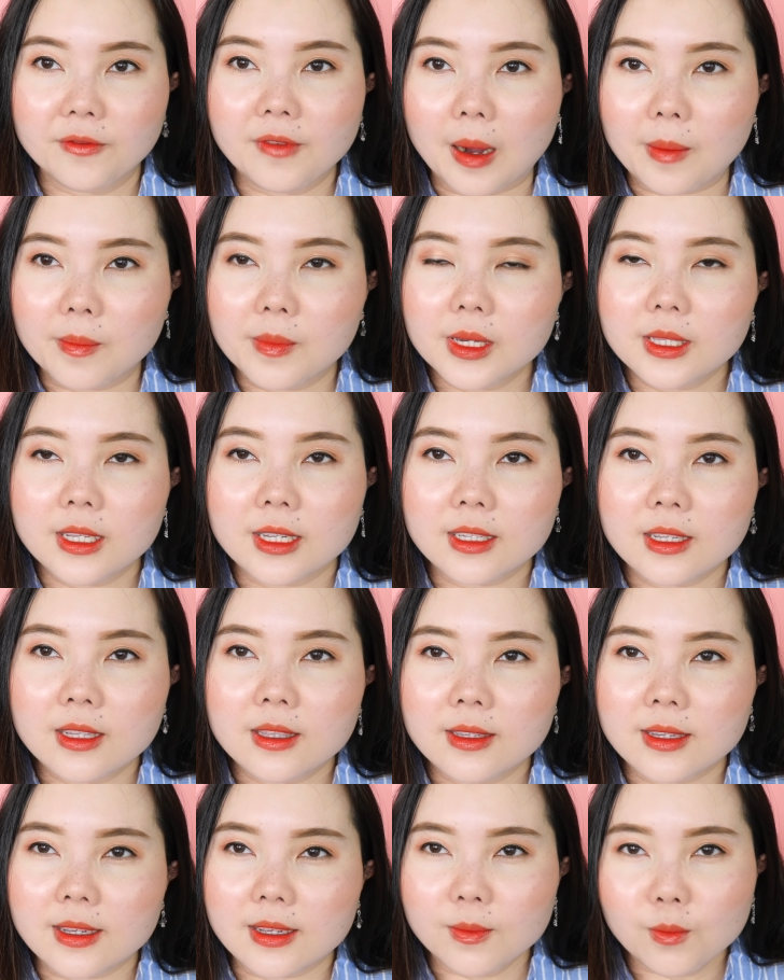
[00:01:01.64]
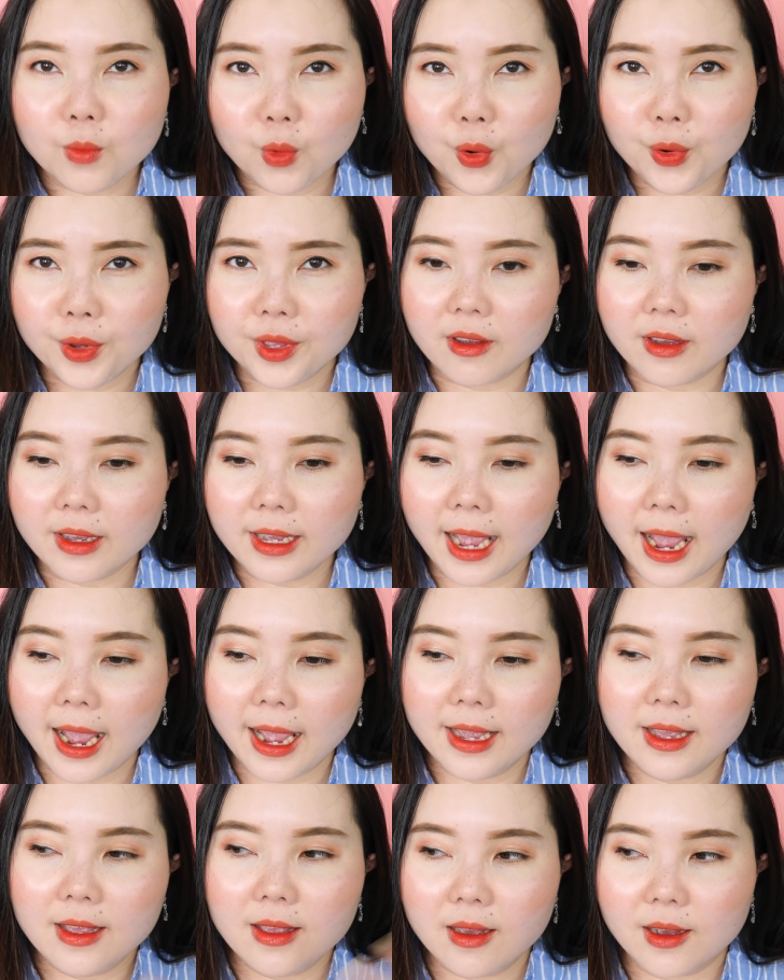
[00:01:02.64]
phẩm thì Trinh chỉ mua những
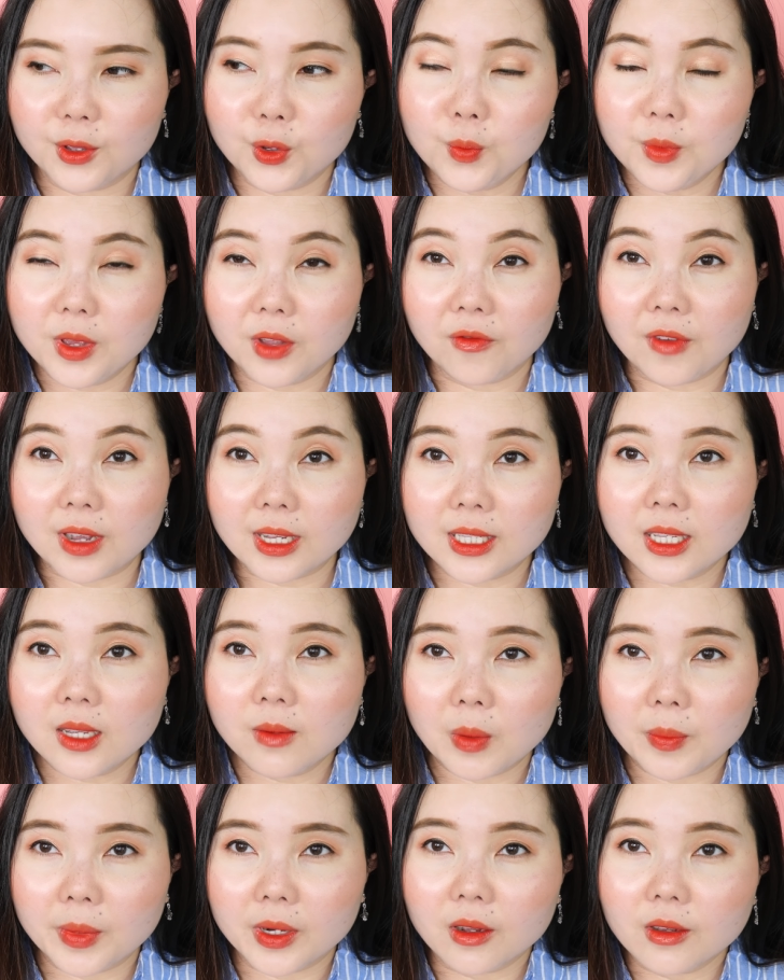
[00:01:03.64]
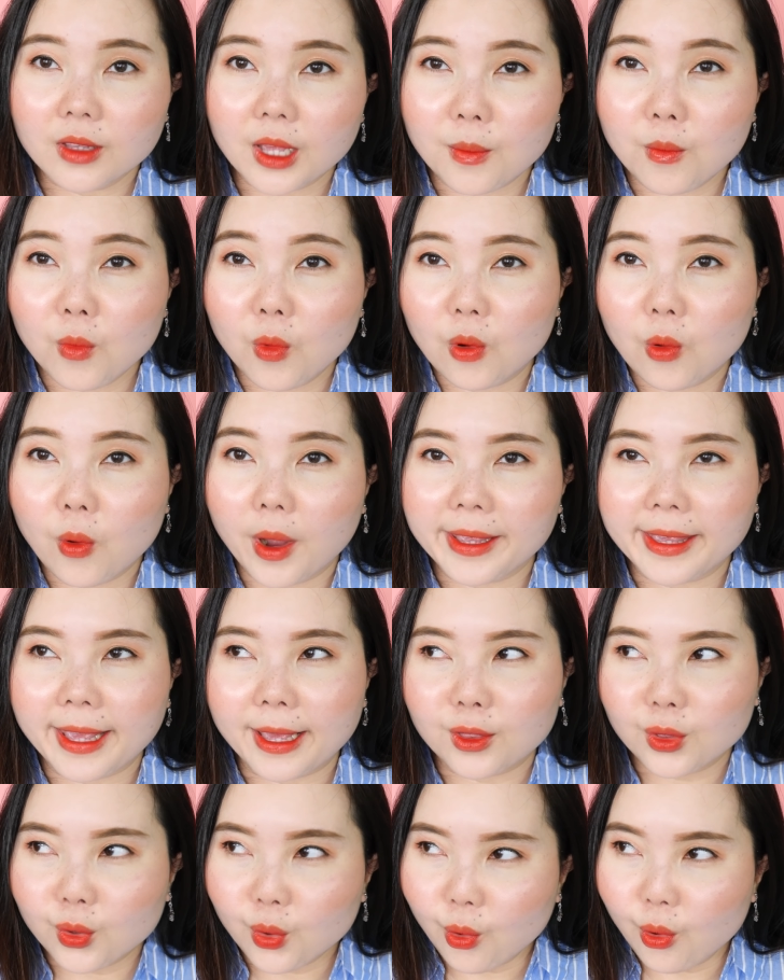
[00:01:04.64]
cái à, dung dịch vệ sinh mà mình có thể mua ngoài nhà
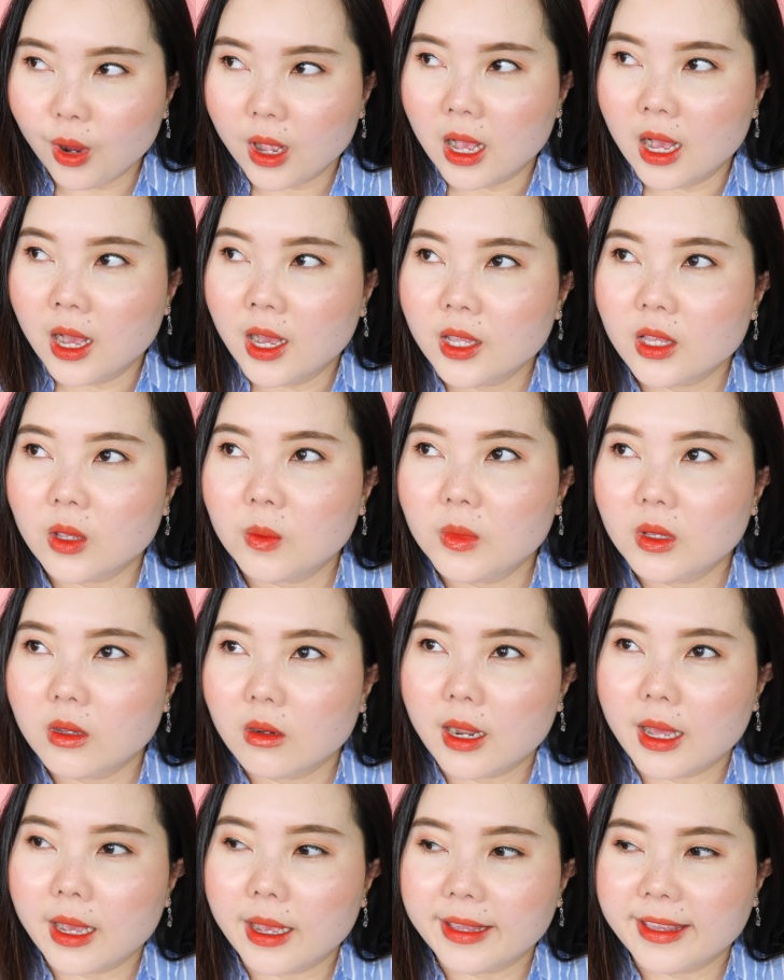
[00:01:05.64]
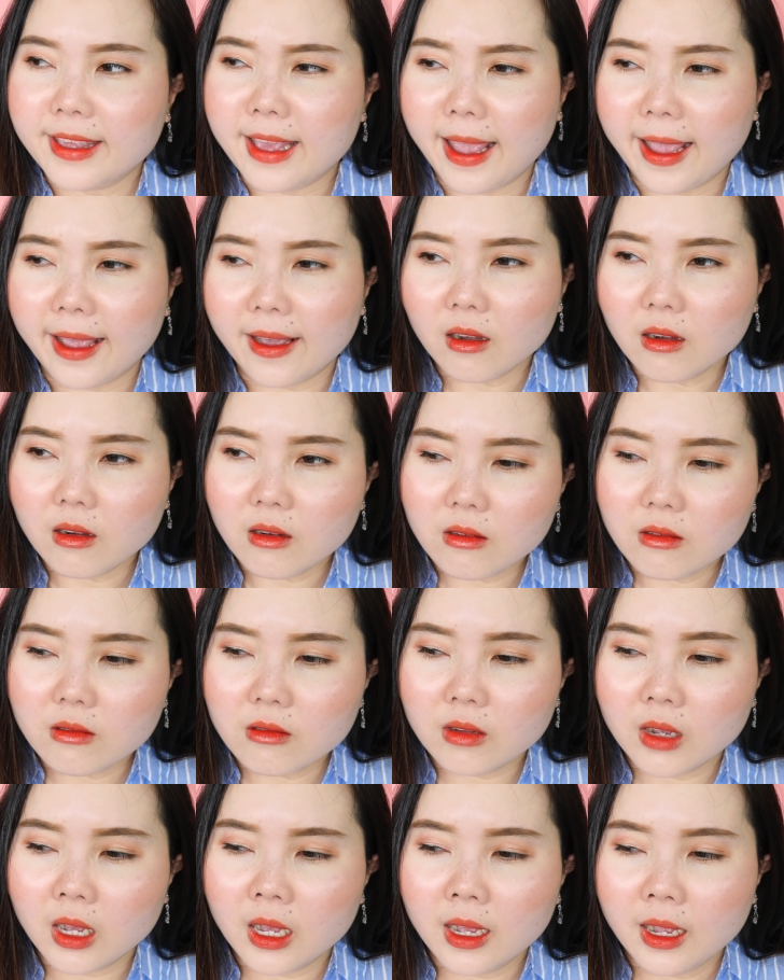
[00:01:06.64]
thuốc giống như là dạ
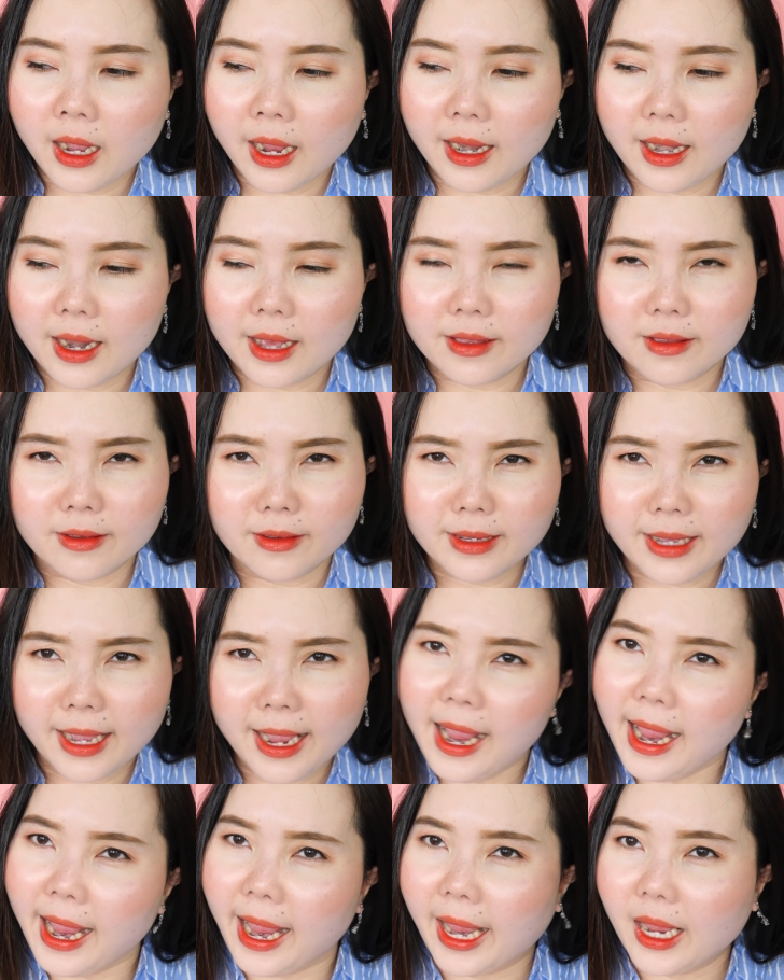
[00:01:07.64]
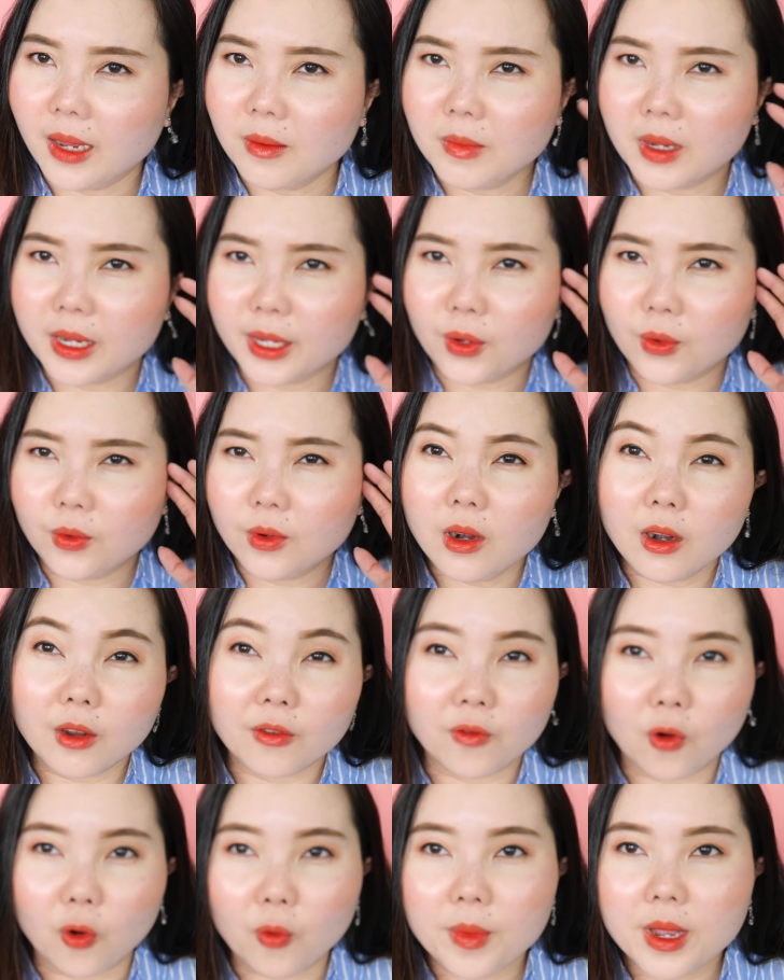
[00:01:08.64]
hương hay là những cái hãng mà kiểu rất là
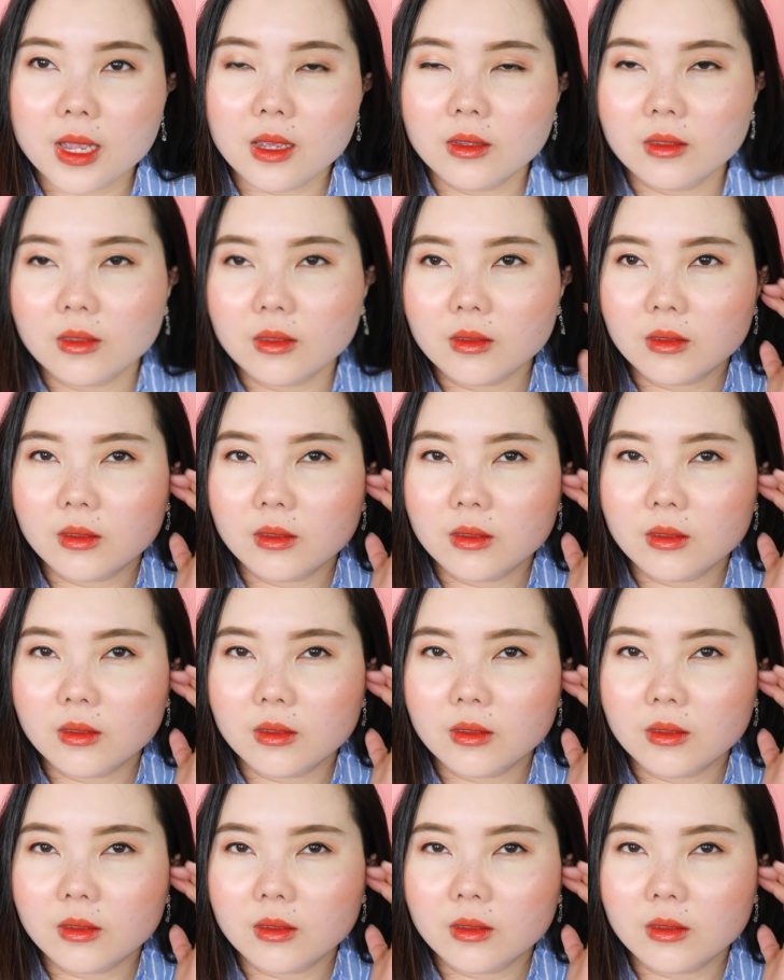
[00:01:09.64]
phổ biến